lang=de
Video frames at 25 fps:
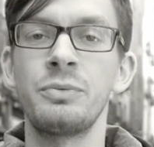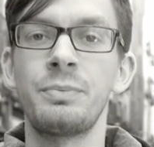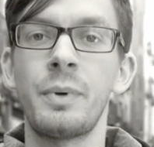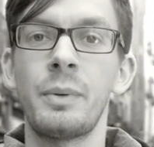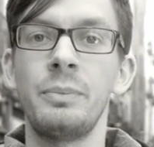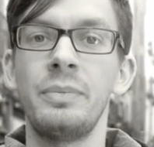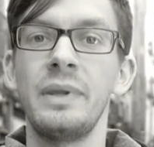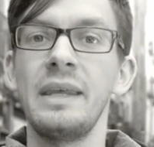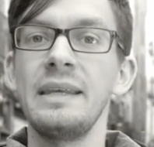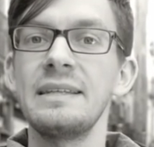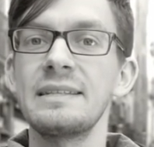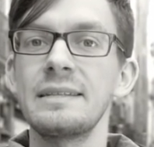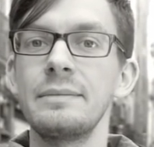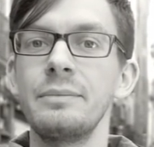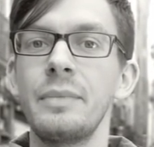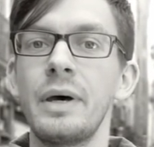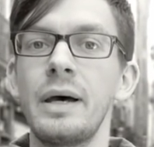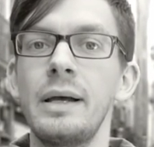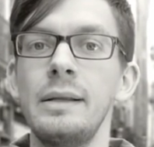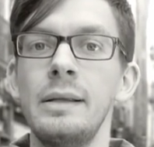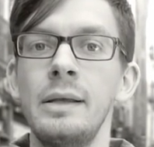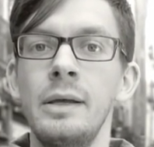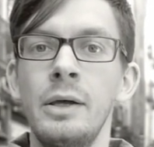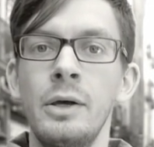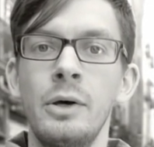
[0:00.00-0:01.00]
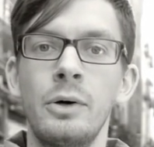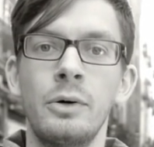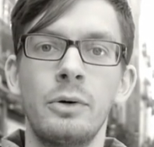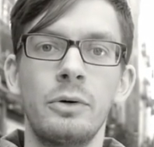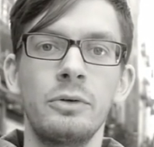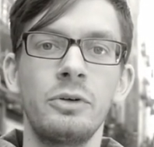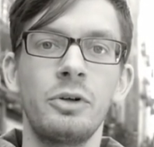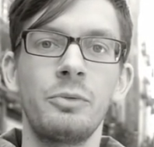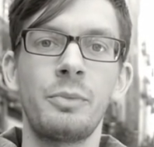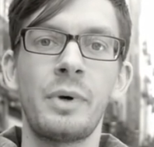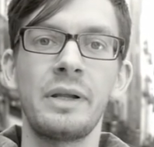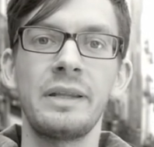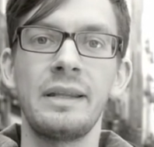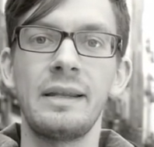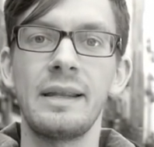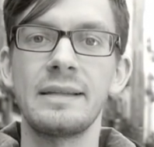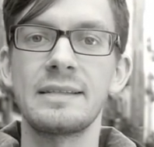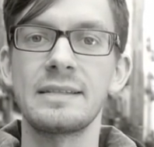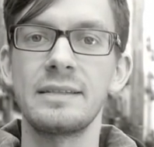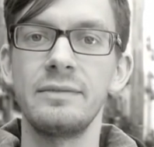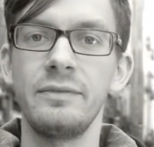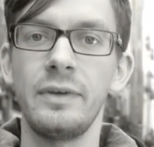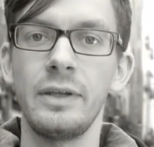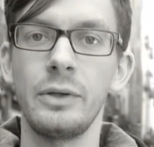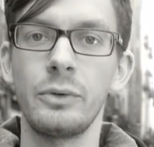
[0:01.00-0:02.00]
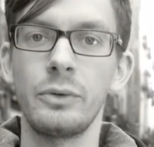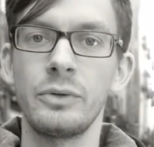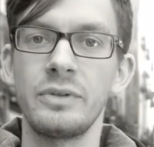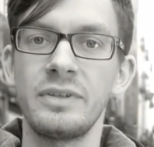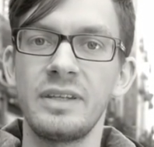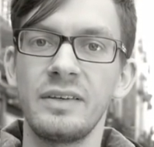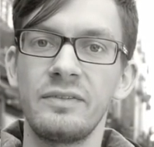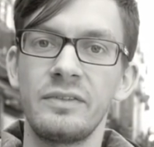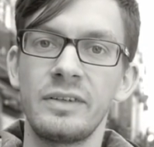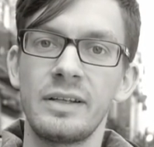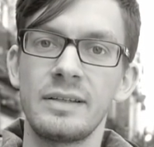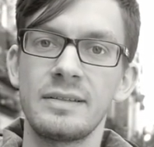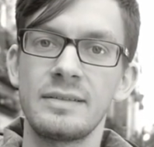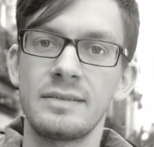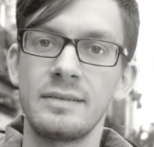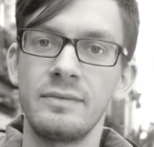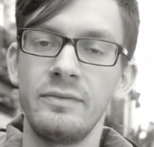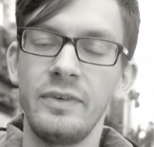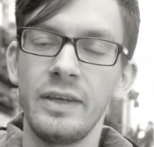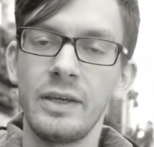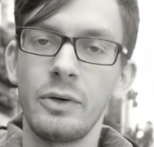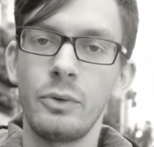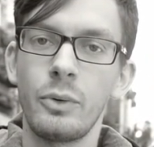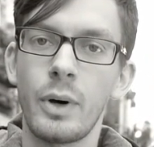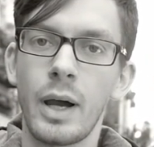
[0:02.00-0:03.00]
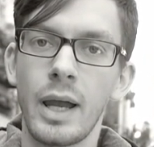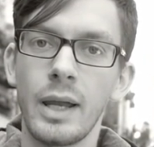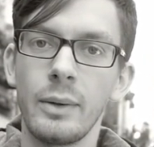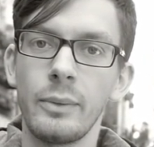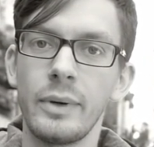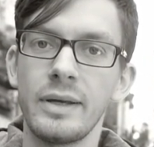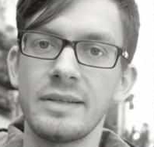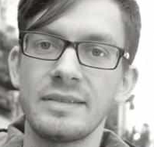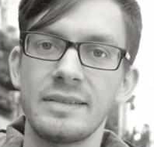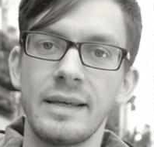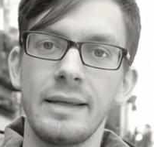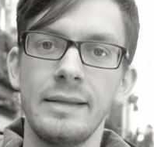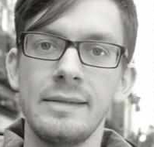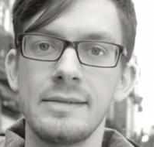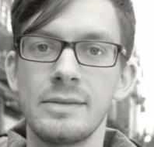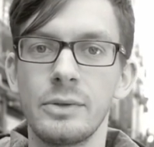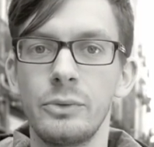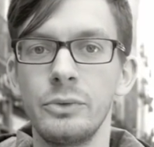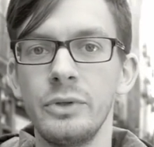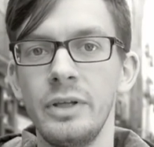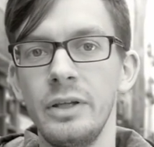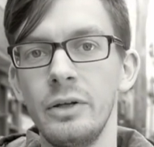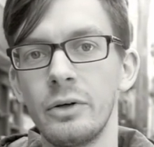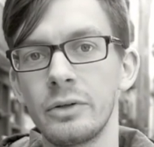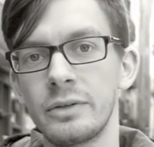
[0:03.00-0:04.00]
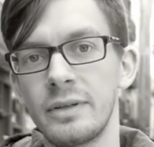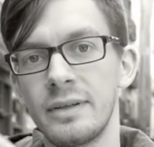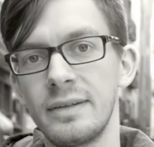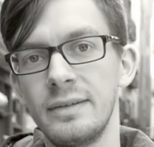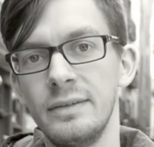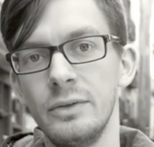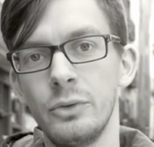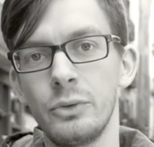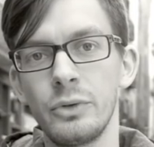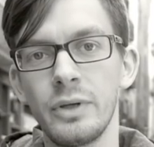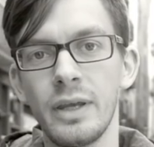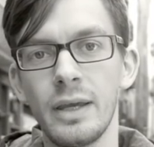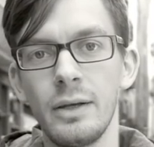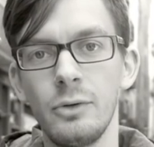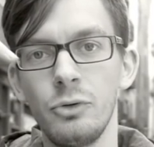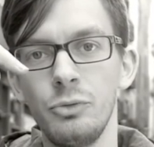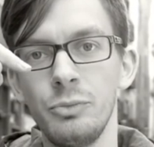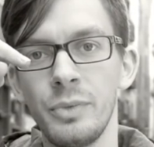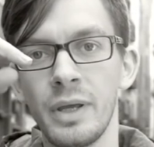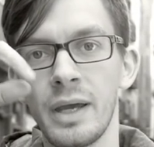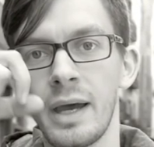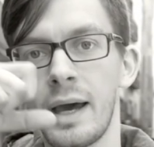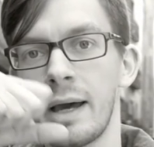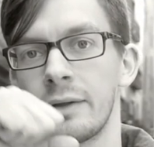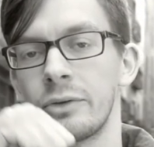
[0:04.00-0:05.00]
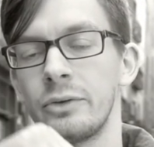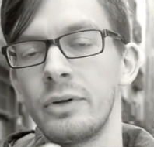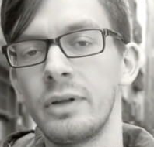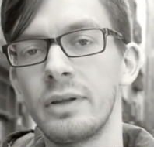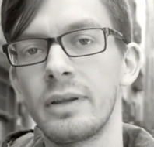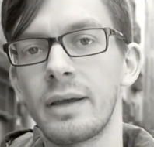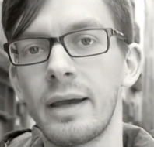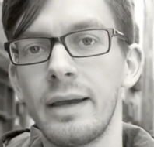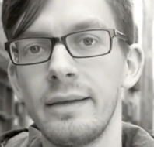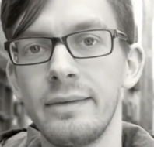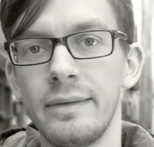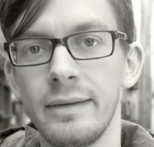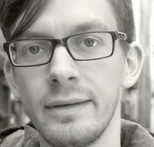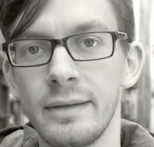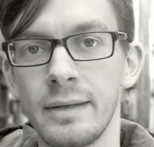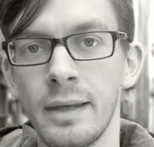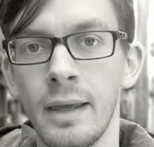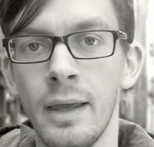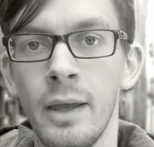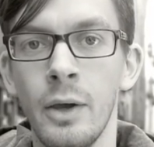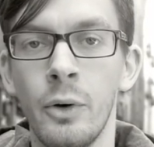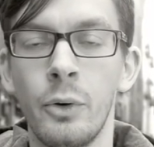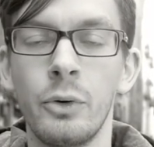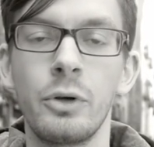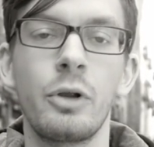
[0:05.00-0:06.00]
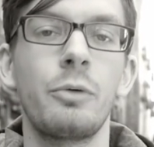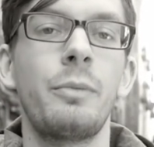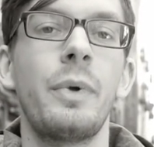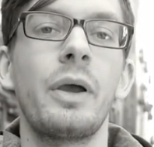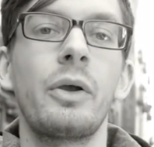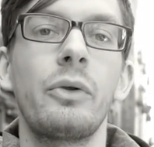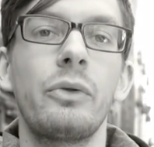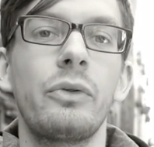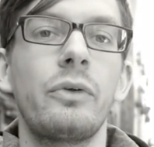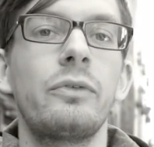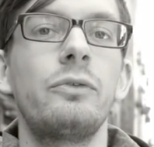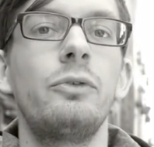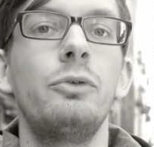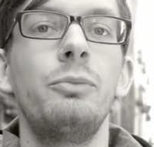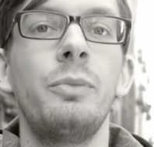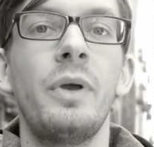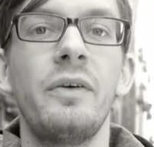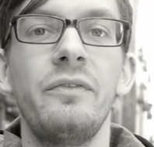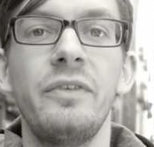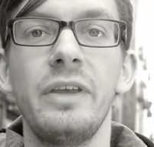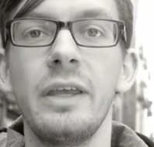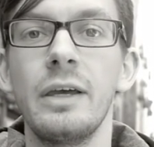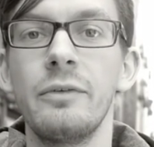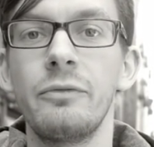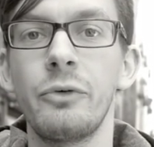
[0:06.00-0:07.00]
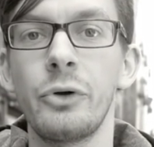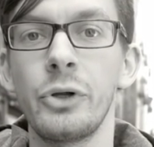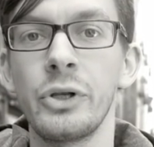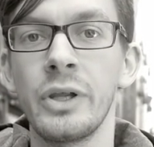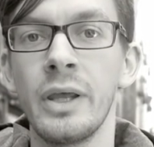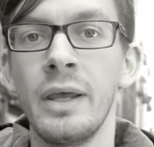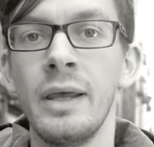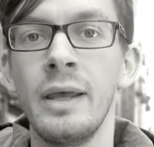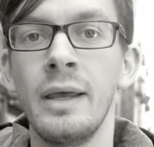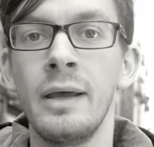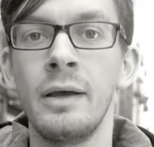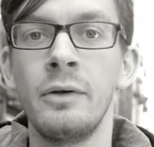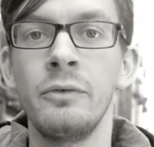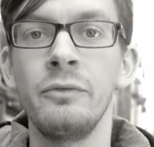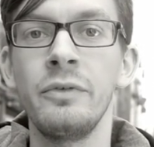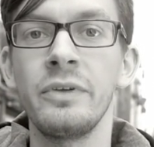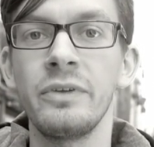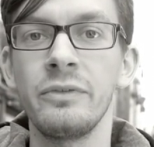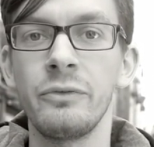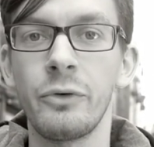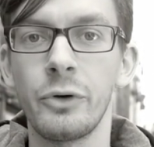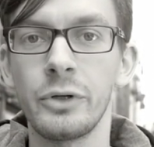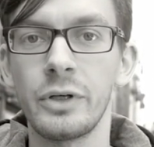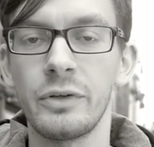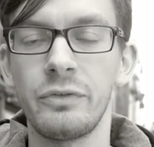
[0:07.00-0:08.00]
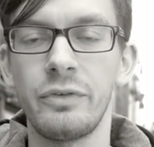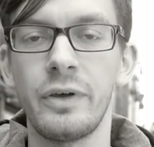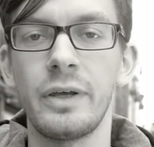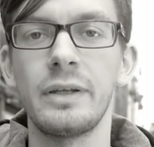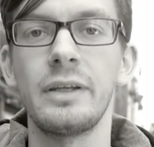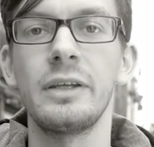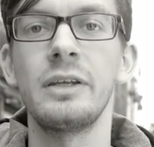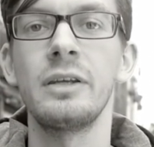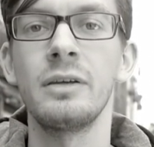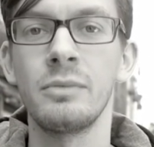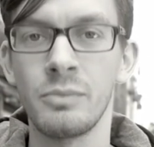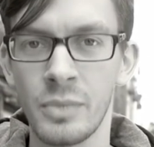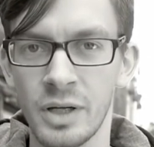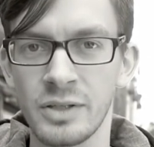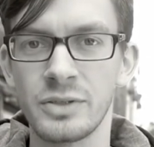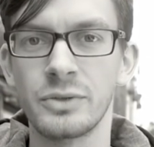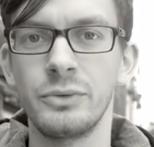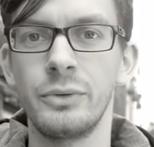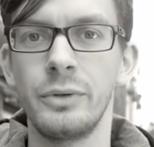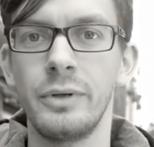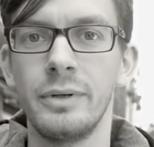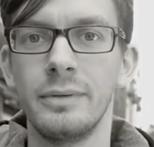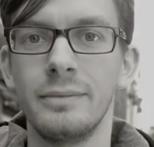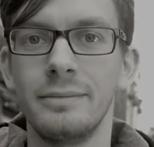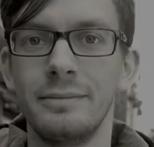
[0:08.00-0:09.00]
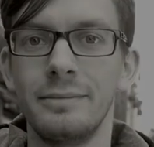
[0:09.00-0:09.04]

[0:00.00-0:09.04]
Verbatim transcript: beim nächsten Mal. Und nochmal die letzten Videos. Hier haben wir das Vico Highway Science und hier noch das Nokia Lumia 830 oder Microsoft Lumia, wie ihr wollt. Und Wir sind für heute fertig. Macht's gut.